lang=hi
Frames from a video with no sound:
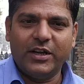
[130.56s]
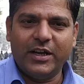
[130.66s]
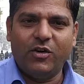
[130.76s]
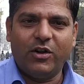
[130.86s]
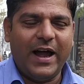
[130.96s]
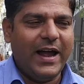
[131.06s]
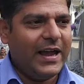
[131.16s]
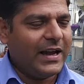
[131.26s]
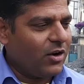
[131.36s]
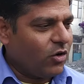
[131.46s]
तो ये हो रहा
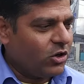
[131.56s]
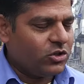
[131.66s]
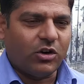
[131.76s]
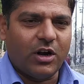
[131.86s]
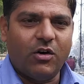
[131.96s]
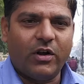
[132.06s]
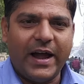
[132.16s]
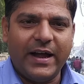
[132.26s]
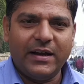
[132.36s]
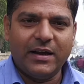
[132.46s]
है कि रोड चौड़ा हो
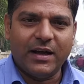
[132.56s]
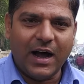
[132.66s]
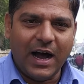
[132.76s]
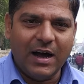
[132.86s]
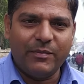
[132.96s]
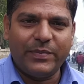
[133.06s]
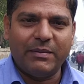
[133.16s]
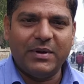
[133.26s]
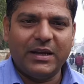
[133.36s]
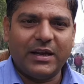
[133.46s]
रहा है आम
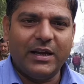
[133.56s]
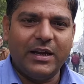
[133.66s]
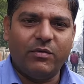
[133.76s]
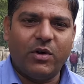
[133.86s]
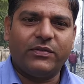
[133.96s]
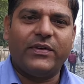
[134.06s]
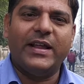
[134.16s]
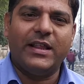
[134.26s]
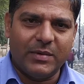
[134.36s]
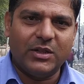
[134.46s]
पब्लिक के लिए बहुत
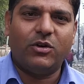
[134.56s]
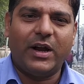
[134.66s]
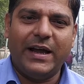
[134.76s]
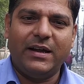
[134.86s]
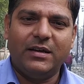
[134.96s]
फ़ायदेमंद हो रहा